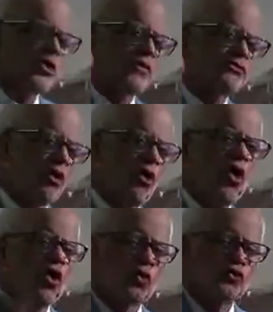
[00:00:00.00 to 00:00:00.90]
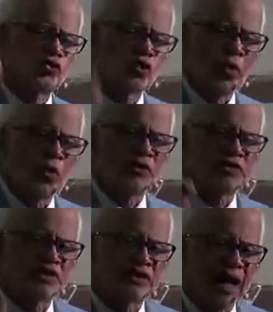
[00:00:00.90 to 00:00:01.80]
lo dotó con todo lo que
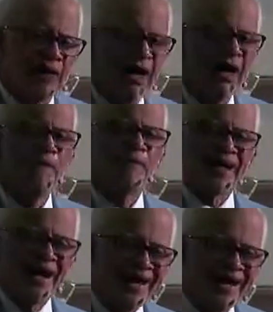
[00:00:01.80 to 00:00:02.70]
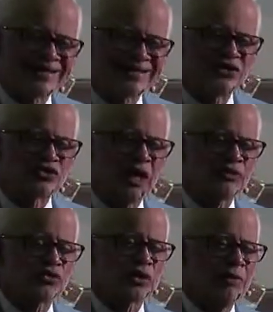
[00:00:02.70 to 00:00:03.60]
necesitaba para Él hacer a
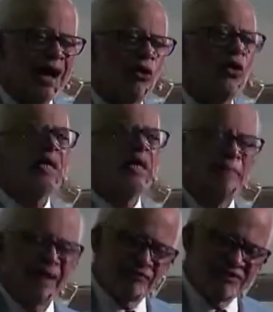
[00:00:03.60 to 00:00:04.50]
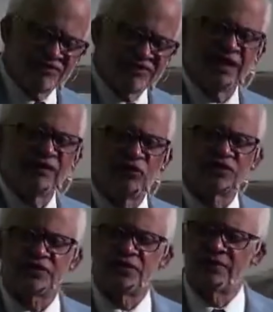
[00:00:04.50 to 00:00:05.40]
su trabajo y para vencer las
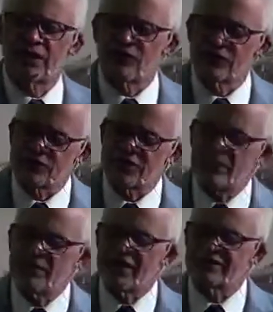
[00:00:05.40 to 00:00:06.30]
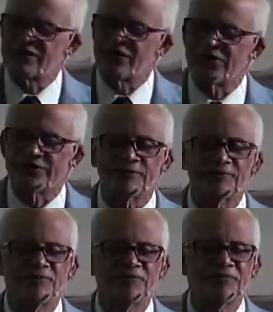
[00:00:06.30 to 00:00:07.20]
fuerzas del mal. ¿Cuántos alaban al Señor?
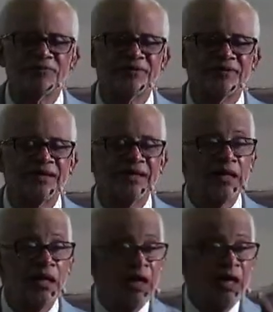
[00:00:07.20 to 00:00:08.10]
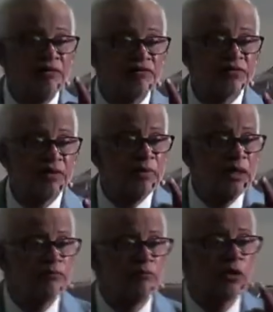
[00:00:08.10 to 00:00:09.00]
Ese
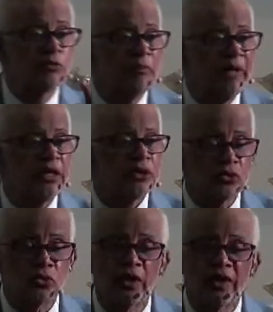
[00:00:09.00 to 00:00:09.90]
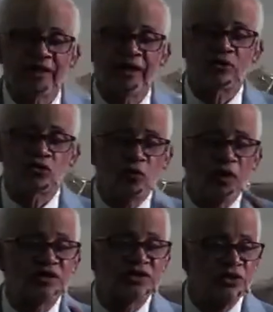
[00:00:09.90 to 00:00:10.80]
mismo espíritu que estuvo
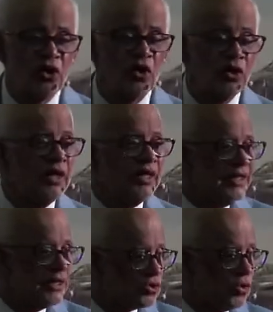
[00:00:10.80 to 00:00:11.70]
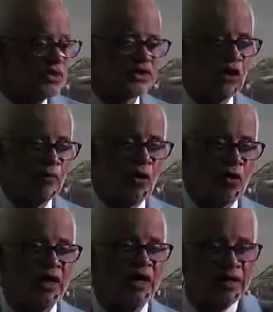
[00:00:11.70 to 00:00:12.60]
en el Señor y estuvo en
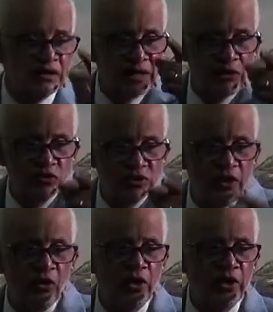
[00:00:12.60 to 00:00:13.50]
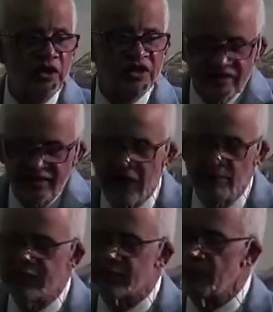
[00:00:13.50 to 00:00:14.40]
Salomón está en usted hoy y está en
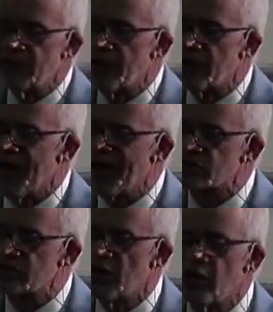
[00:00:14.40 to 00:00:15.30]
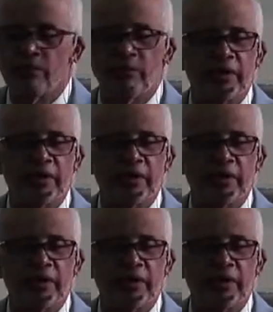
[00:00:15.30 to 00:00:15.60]
mí también, a su nombre.